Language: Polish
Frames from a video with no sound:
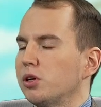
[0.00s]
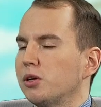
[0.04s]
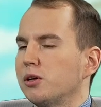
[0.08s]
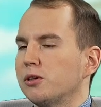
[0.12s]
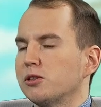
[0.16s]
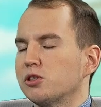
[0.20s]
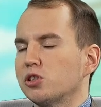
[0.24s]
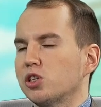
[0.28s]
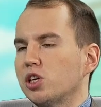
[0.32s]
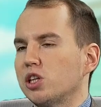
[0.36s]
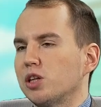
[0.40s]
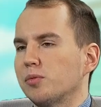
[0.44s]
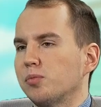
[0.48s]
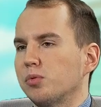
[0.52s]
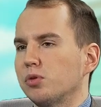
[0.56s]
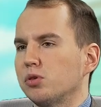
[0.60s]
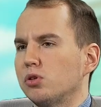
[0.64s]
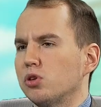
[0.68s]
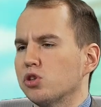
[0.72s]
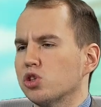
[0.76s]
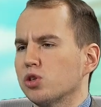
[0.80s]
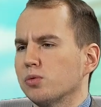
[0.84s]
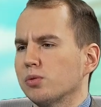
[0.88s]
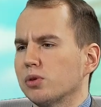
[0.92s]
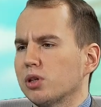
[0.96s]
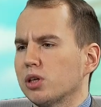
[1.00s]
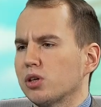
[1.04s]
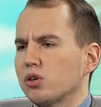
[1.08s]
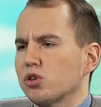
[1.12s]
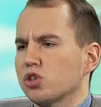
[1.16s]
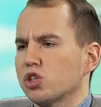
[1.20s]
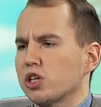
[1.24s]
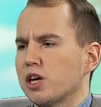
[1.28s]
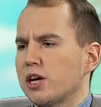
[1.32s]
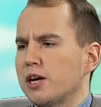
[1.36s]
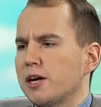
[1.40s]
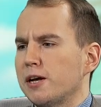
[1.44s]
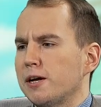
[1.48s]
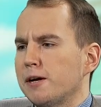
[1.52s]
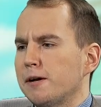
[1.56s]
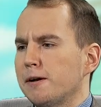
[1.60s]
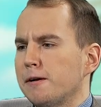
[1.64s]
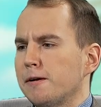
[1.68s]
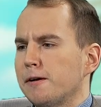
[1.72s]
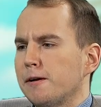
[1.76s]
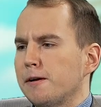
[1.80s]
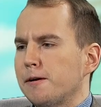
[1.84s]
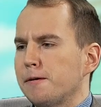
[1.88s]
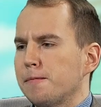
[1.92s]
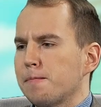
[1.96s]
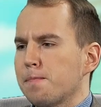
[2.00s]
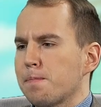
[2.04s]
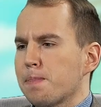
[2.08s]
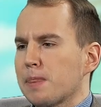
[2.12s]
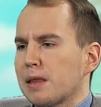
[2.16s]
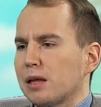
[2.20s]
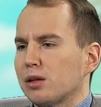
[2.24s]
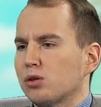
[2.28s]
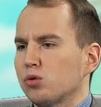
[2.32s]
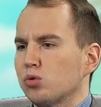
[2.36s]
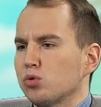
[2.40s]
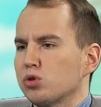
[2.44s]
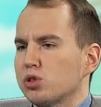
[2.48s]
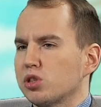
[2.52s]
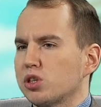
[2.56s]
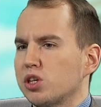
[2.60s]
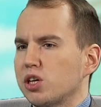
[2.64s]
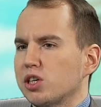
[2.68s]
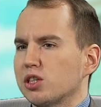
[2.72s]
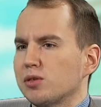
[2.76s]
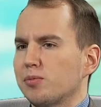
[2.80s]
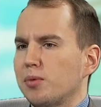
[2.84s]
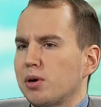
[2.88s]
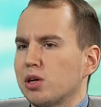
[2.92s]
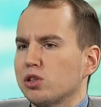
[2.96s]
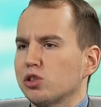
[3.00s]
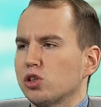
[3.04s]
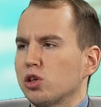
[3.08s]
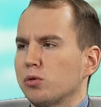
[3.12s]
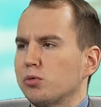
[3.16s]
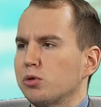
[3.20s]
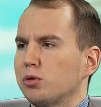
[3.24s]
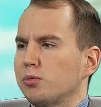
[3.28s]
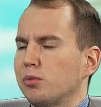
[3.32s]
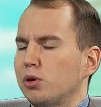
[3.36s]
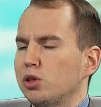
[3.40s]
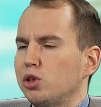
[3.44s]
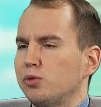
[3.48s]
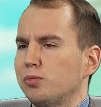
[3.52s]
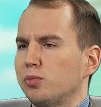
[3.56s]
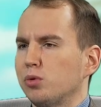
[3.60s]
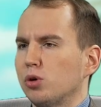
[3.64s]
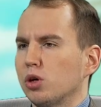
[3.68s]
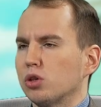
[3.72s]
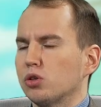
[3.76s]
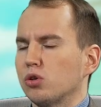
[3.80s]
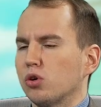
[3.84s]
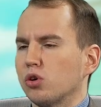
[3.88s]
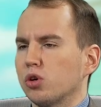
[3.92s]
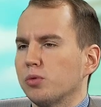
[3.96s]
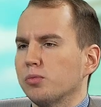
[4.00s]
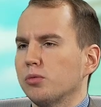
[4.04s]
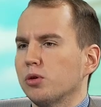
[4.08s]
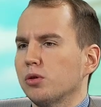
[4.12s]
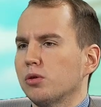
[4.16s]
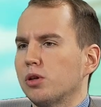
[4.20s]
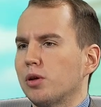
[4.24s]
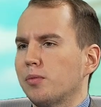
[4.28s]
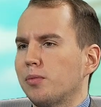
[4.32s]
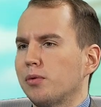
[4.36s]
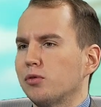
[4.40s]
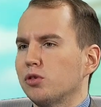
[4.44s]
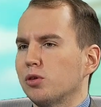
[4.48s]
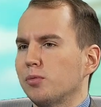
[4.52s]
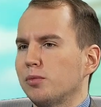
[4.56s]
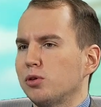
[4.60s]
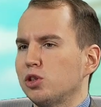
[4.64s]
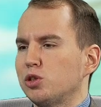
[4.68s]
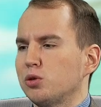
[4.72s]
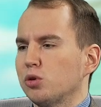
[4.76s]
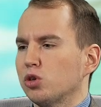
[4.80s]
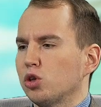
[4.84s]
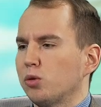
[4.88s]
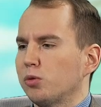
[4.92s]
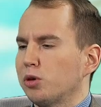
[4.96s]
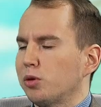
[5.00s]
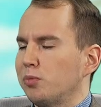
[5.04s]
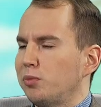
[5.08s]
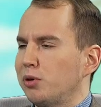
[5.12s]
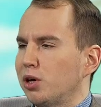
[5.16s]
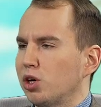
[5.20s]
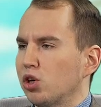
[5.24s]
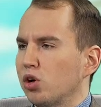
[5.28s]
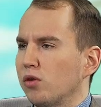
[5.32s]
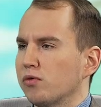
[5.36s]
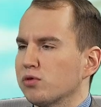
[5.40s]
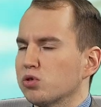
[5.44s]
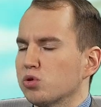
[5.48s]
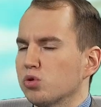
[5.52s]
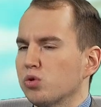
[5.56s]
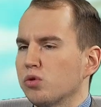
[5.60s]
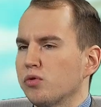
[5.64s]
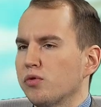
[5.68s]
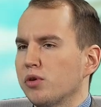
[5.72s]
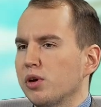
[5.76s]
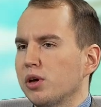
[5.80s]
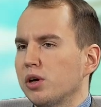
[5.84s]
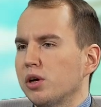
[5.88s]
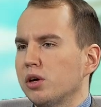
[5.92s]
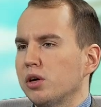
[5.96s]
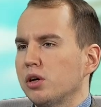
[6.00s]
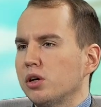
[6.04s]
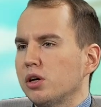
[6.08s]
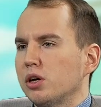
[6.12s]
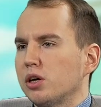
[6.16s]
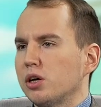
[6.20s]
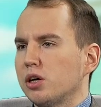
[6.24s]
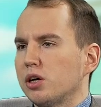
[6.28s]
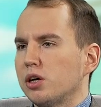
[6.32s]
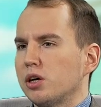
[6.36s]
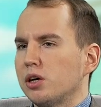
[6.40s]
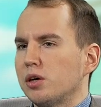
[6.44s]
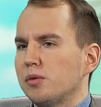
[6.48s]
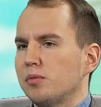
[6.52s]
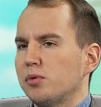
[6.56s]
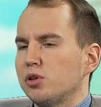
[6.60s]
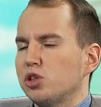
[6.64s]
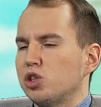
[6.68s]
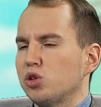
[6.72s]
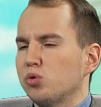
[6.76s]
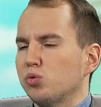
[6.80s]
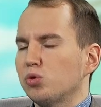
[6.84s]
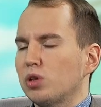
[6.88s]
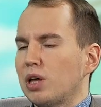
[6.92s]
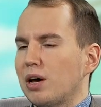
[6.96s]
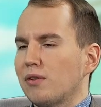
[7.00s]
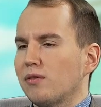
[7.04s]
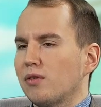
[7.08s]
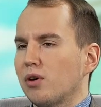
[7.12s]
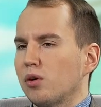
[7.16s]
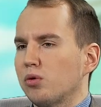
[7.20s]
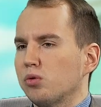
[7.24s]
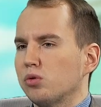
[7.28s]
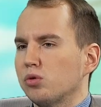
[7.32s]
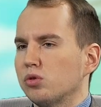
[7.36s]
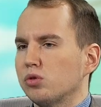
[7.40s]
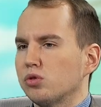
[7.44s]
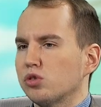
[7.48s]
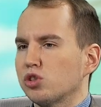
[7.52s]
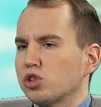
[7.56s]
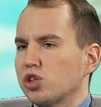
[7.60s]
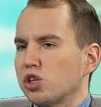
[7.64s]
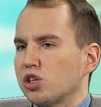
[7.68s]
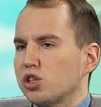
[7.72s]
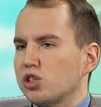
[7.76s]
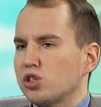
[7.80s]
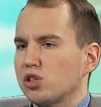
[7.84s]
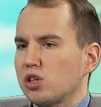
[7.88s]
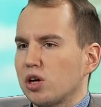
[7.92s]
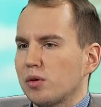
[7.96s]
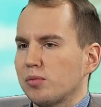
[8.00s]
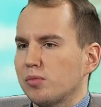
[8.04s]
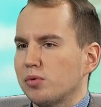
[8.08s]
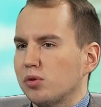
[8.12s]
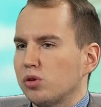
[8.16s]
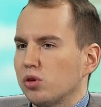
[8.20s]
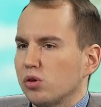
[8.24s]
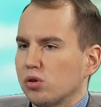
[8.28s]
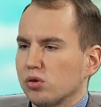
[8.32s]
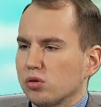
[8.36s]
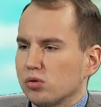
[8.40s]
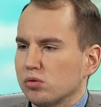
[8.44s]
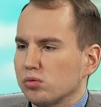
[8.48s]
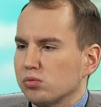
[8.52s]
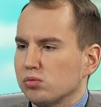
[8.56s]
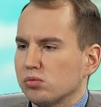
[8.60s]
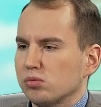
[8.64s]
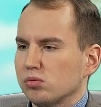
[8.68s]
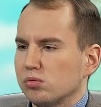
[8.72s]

scenę polityczną, dlatego że mm, Tusk jest bardzo dobrym manipulatorem. On na pewno będzie miał dobrych pr E, będzie udawał, że jest jakby no,